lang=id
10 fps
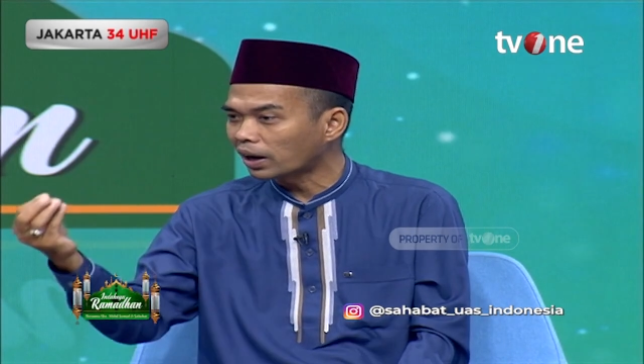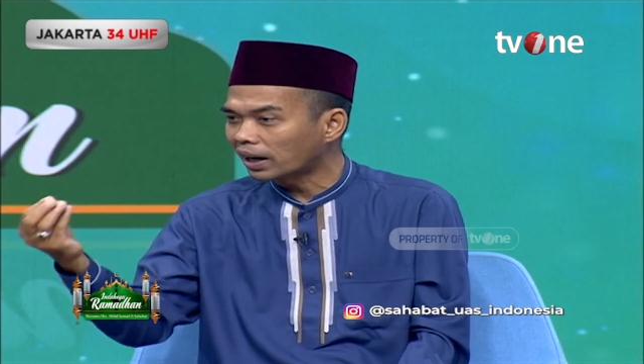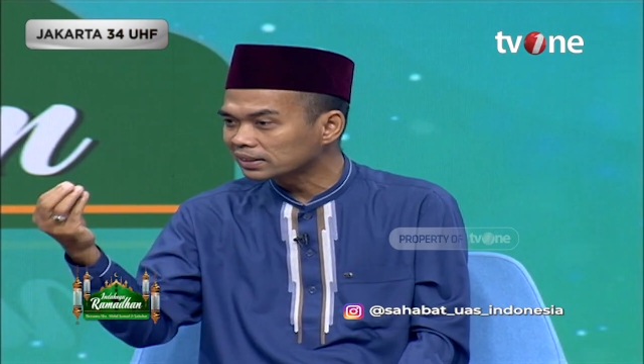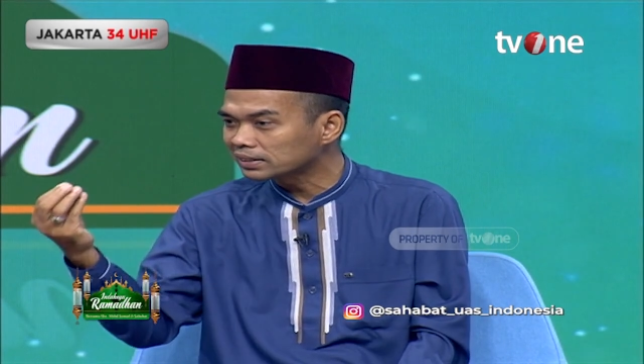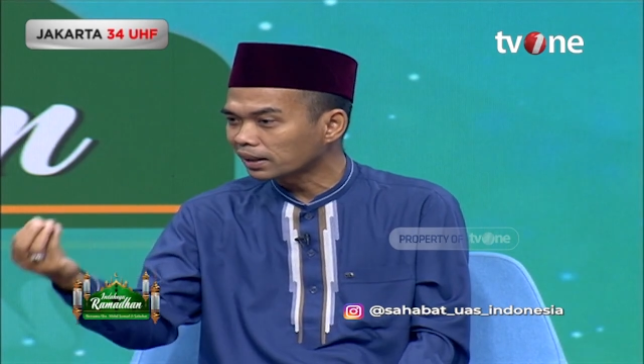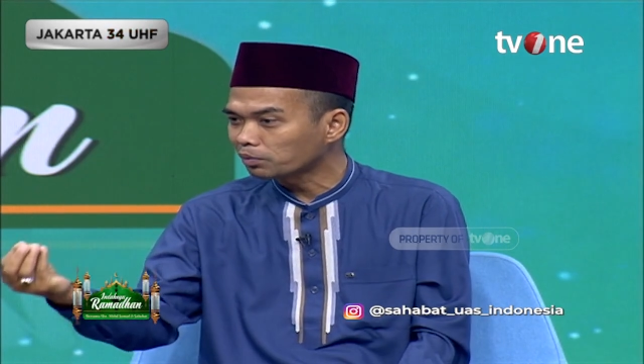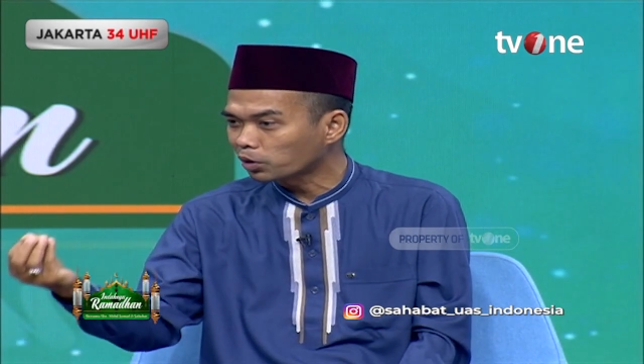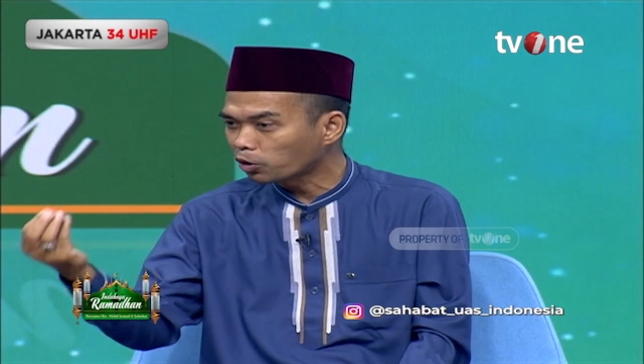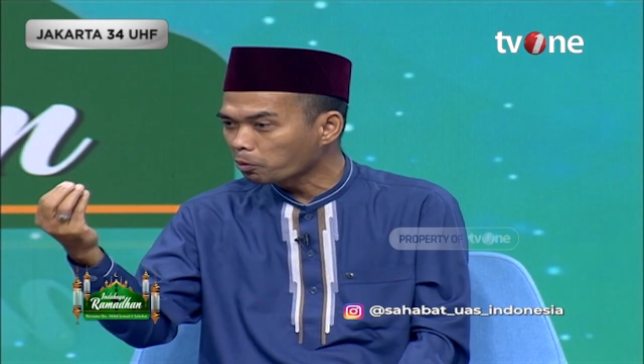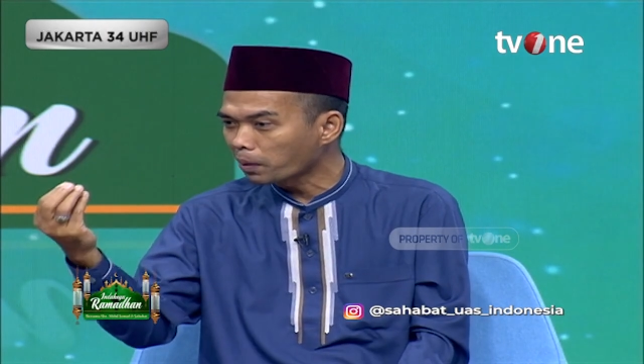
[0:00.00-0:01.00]
azan
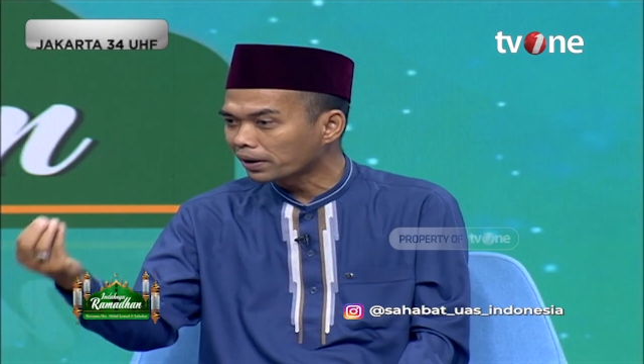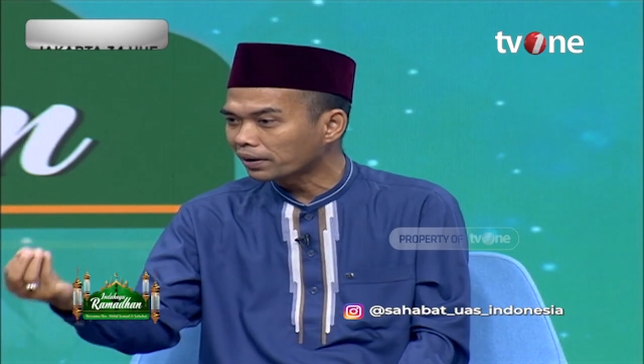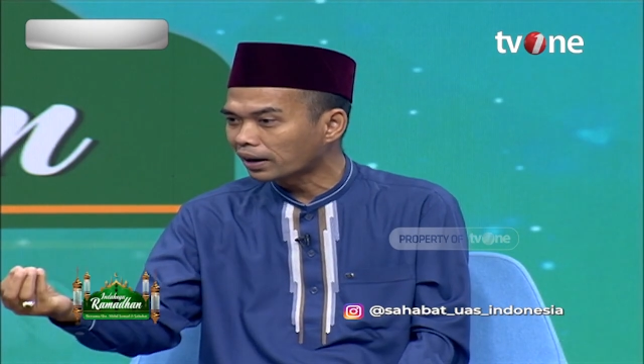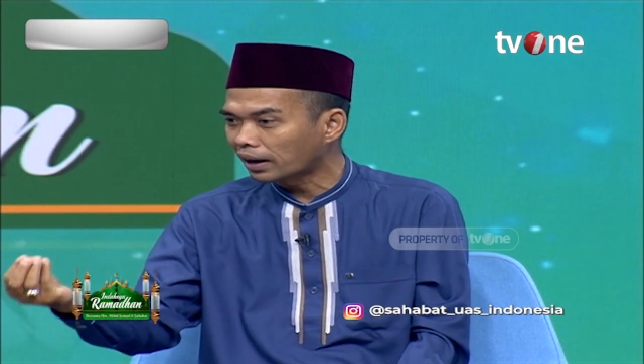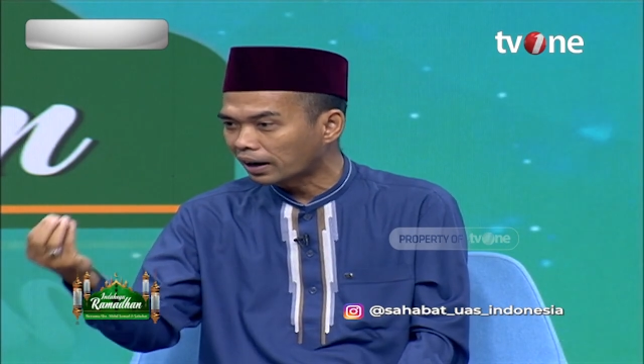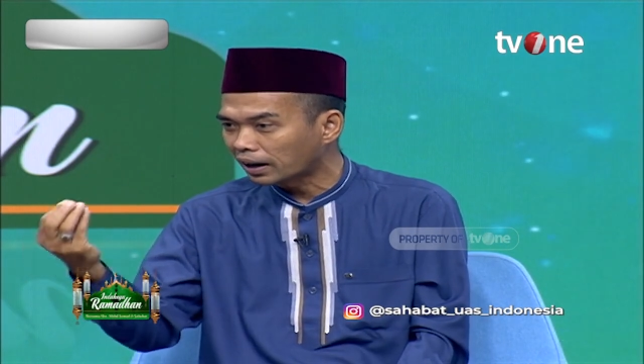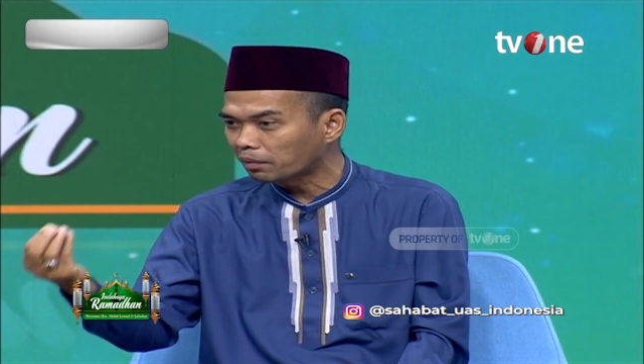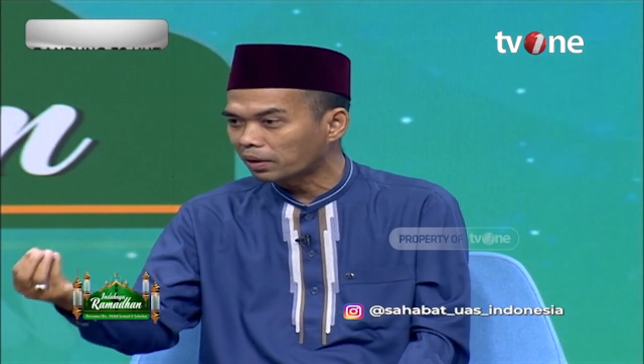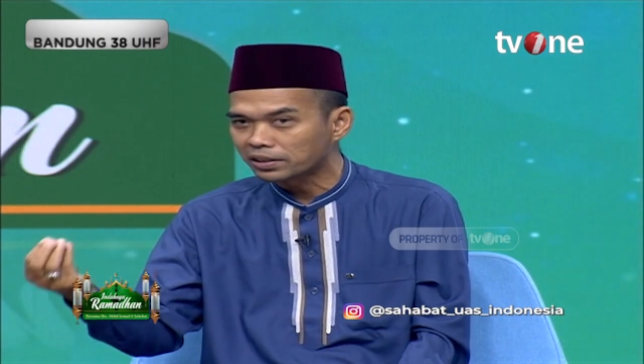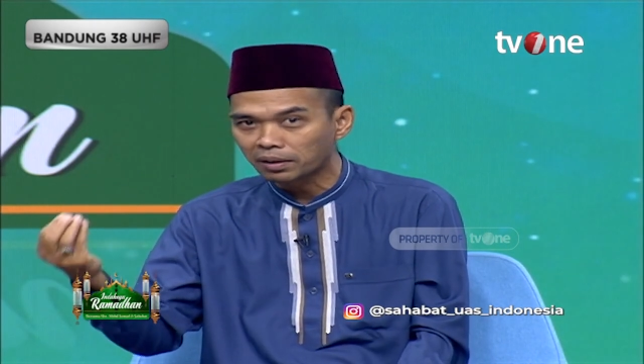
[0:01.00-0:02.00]
berkumandang,
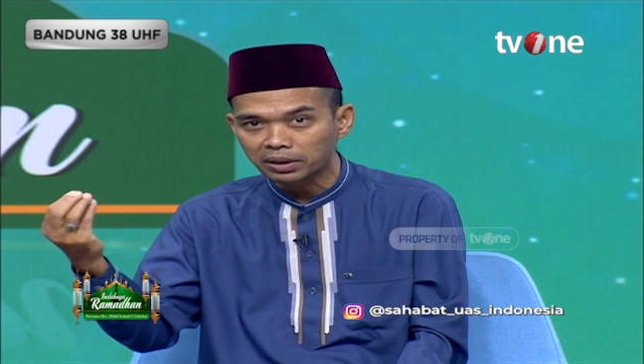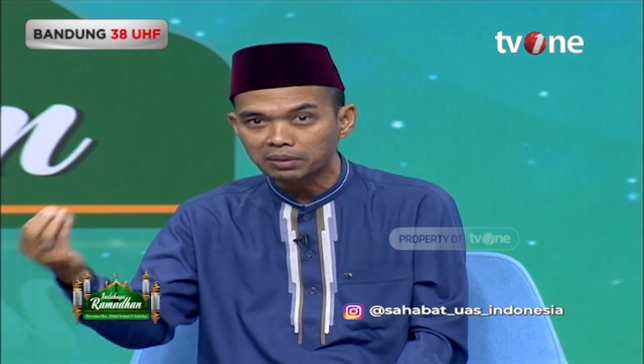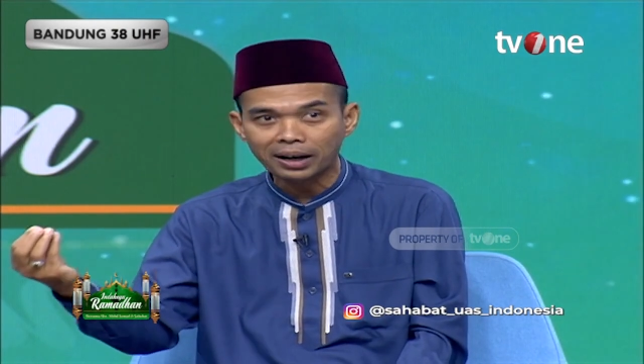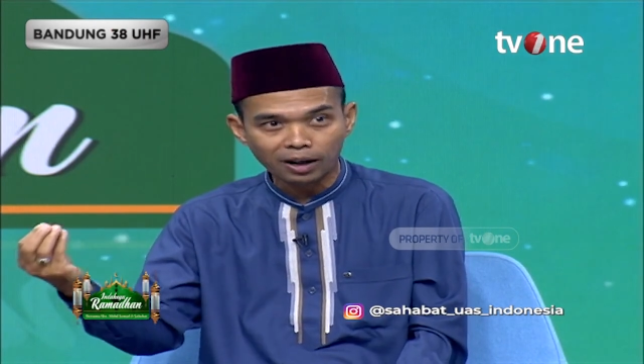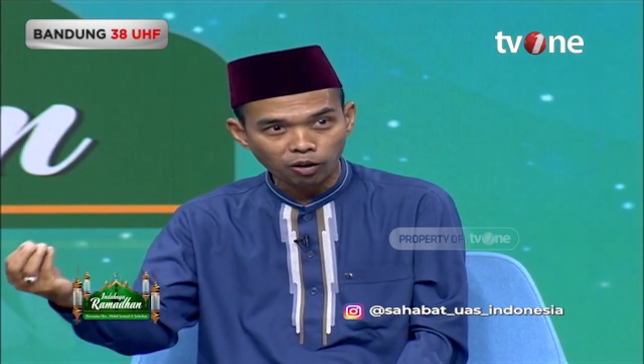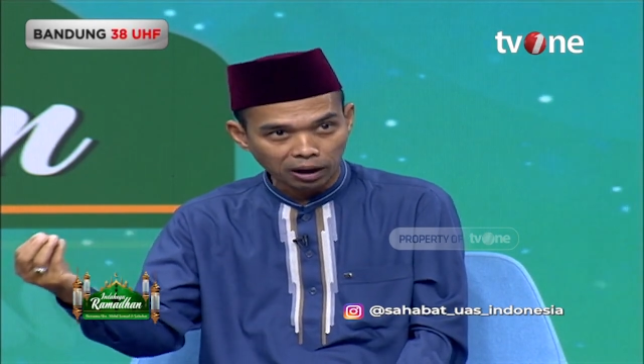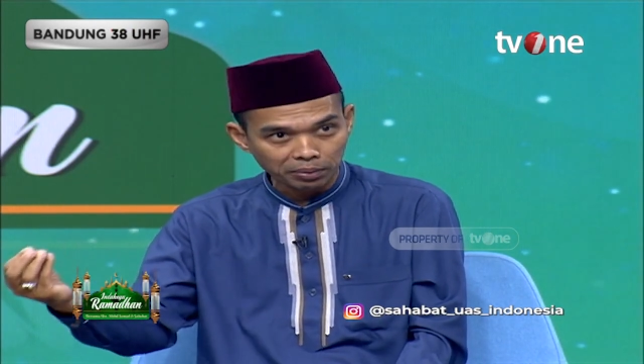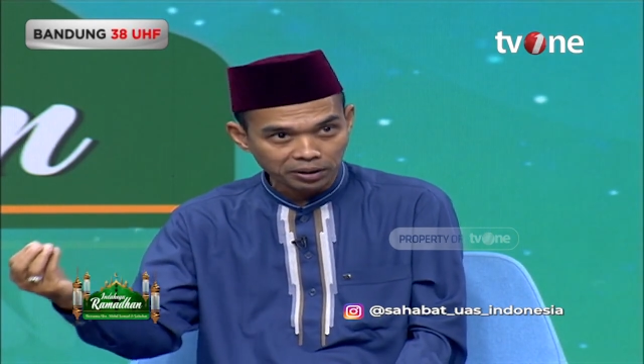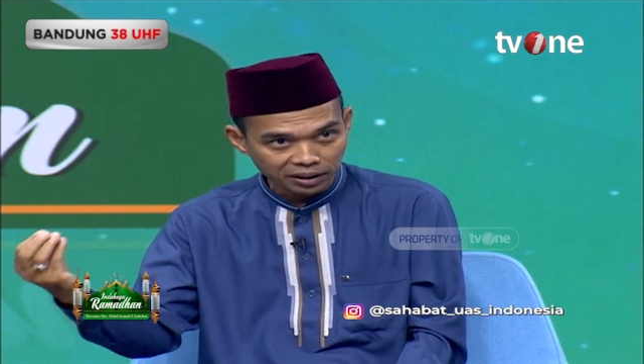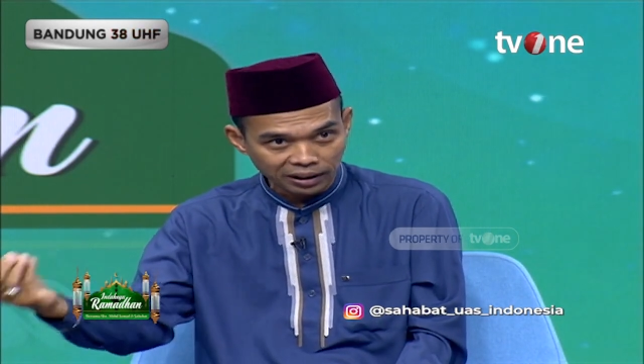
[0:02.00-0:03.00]
anggaplah jam 5 kalau
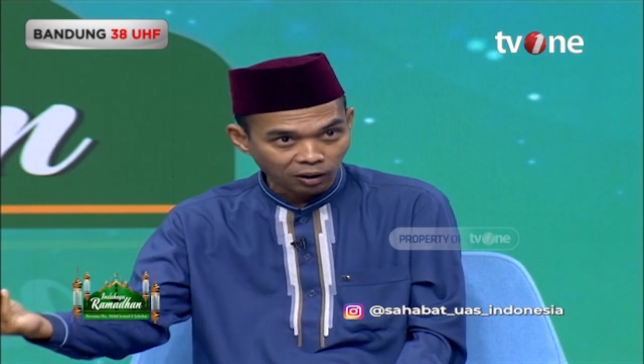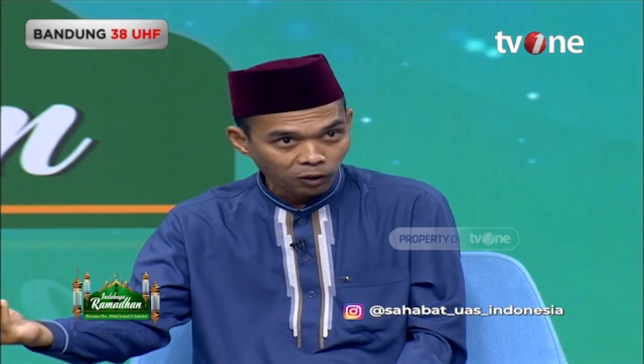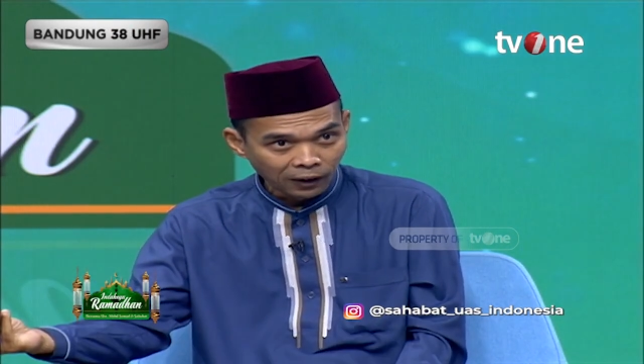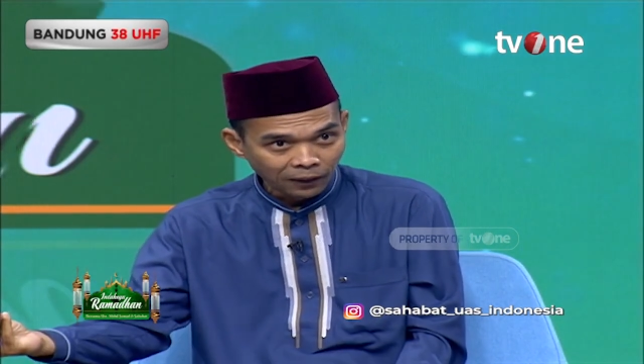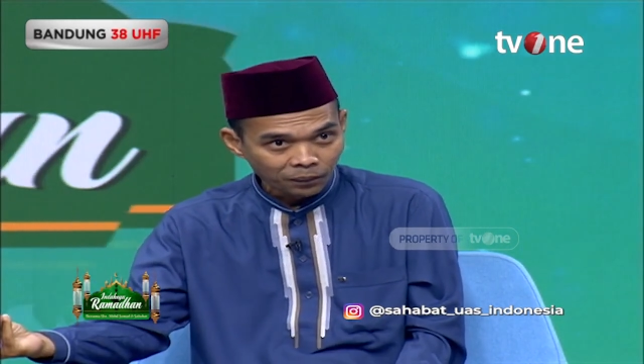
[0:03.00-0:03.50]
kami di Riau,